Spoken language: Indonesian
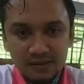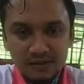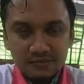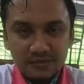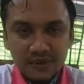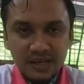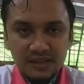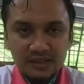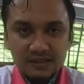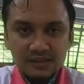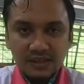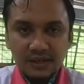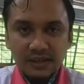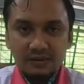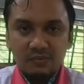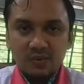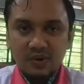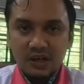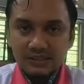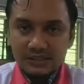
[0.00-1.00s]
paling
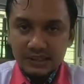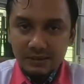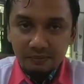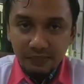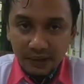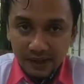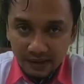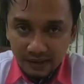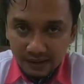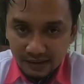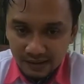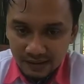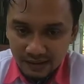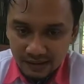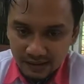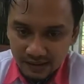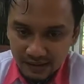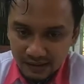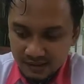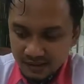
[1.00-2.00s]
seribu nggak sampai
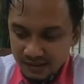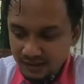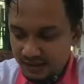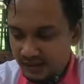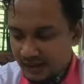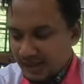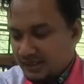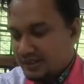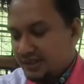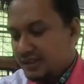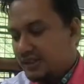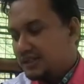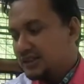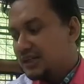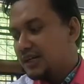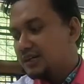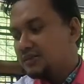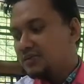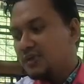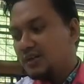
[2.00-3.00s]
gitu ya jadi
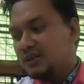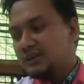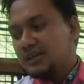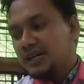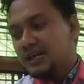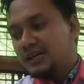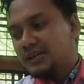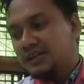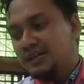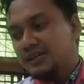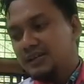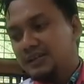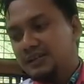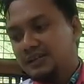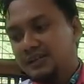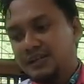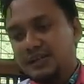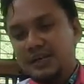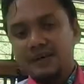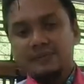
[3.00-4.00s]
sangat murah sekali
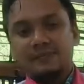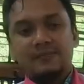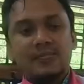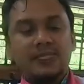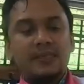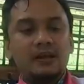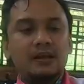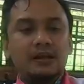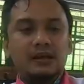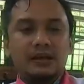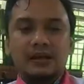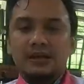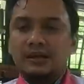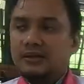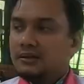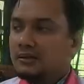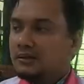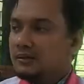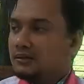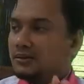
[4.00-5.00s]
gitu ya nah
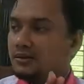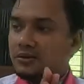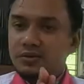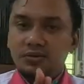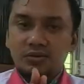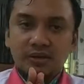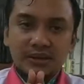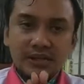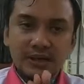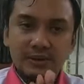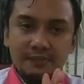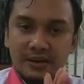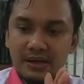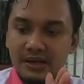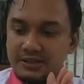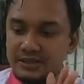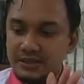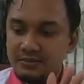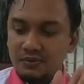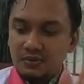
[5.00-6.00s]
tujuannya
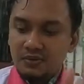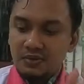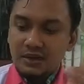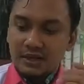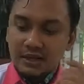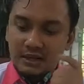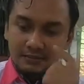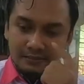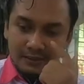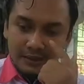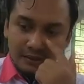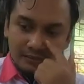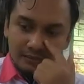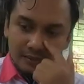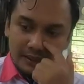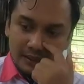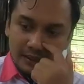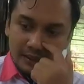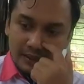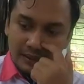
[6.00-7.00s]
apa saya menggunakan
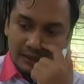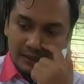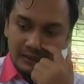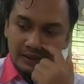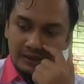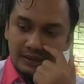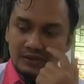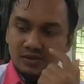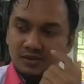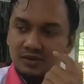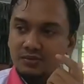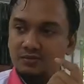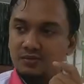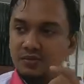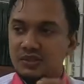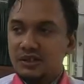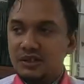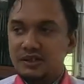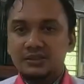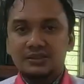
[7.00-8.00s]
barang-barang ini dan terus
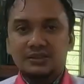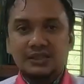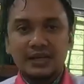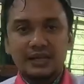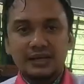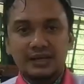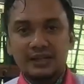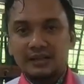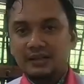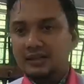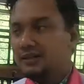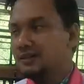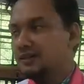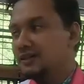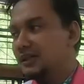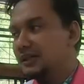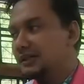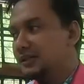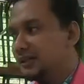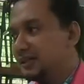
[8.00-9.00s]
kemudian steril gitu
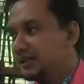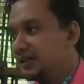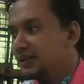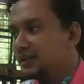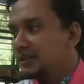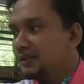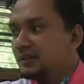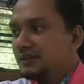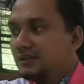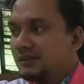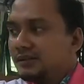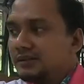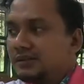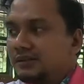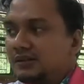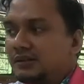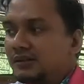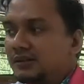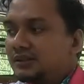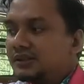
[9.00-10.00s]
ya jadi
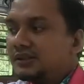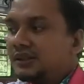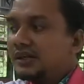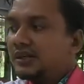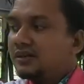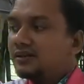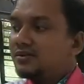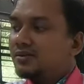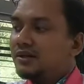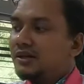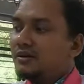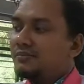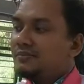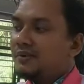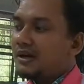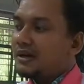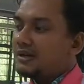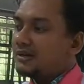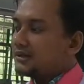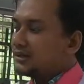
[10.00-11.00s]
eh, steril itu
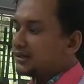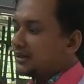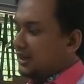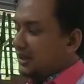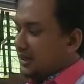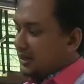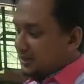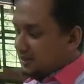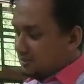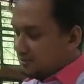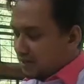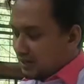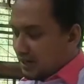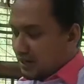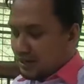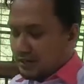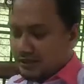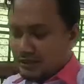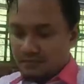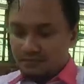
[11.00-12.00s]
kenapa steril itu
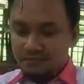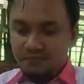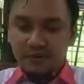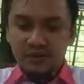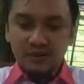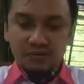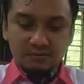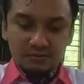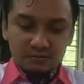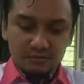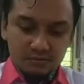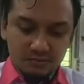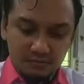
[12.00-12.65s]
ya ya belum